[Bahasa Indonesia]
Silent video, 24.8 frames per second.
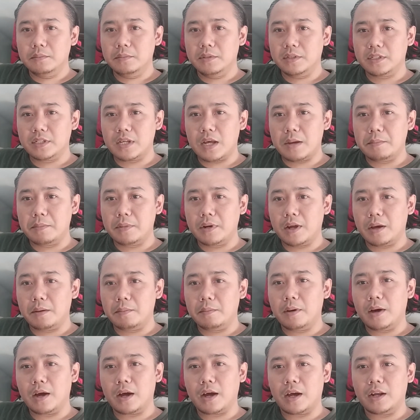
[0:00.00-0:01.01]
bisa
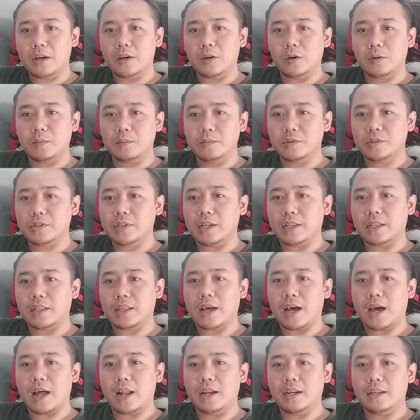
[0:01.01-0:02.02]
menambahkan omset
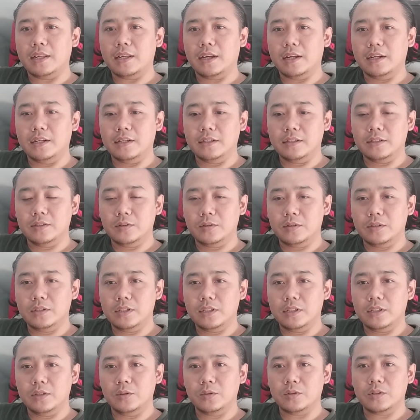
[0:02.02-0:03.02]
kalian itu
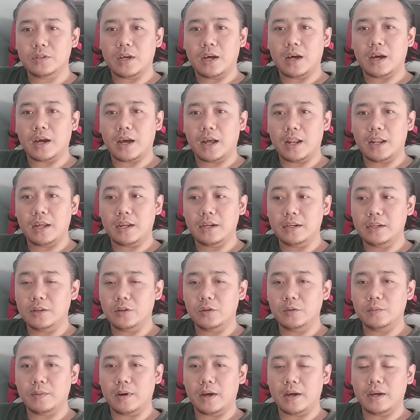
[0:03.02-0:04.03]
di usaha kalian
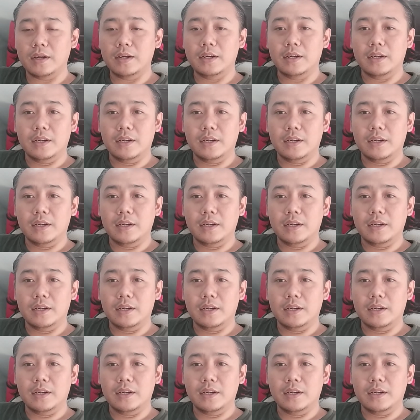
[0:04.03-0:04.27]
di rumah